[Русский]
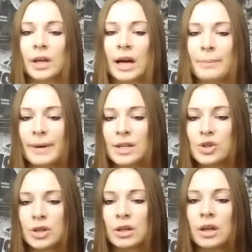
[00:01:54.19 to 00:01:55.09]
Опять
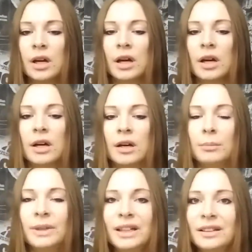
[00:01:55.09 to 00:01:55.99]
же,
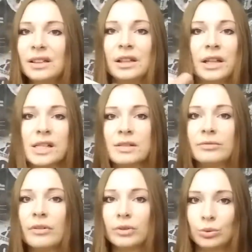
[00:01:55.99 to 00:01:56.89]
мы не лезем
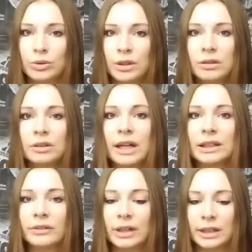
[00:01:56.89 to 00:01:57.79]
вовнутрь
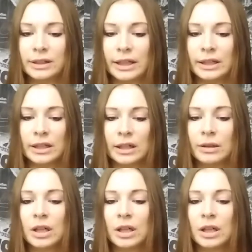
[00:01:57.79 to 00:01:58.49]
данного контейнера.